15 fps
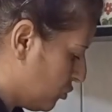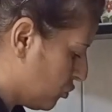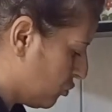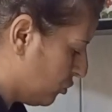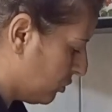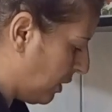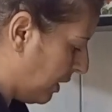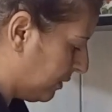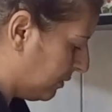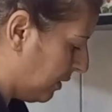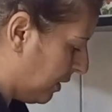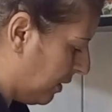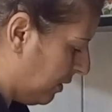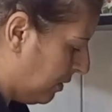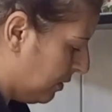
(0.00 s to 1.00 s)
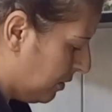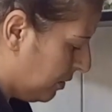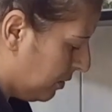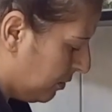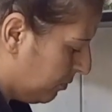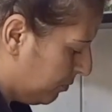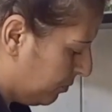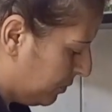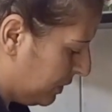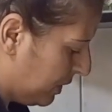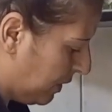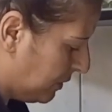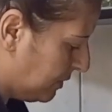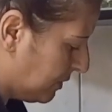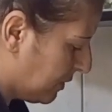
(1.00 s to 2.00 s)
şuradan da
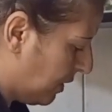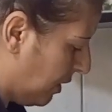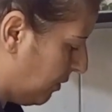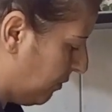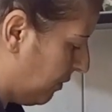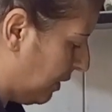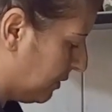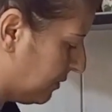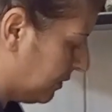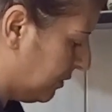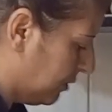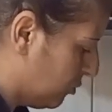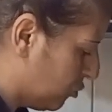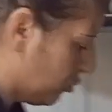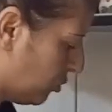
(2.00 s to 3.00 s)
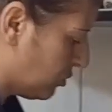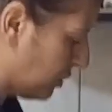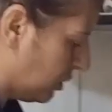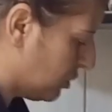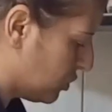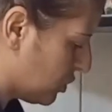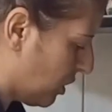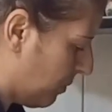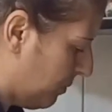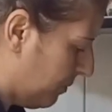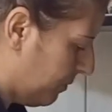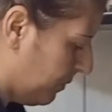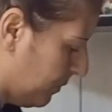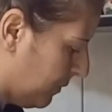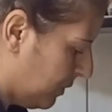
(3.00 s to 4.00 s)
biraz kahvaltılık sos alacağım.
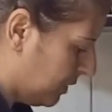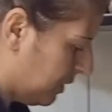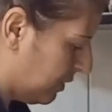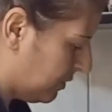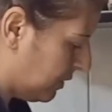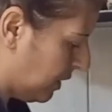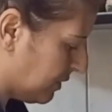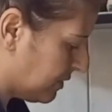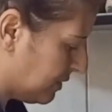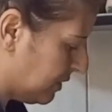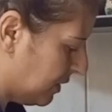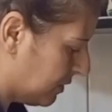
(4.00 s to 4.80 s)
Getir Aslı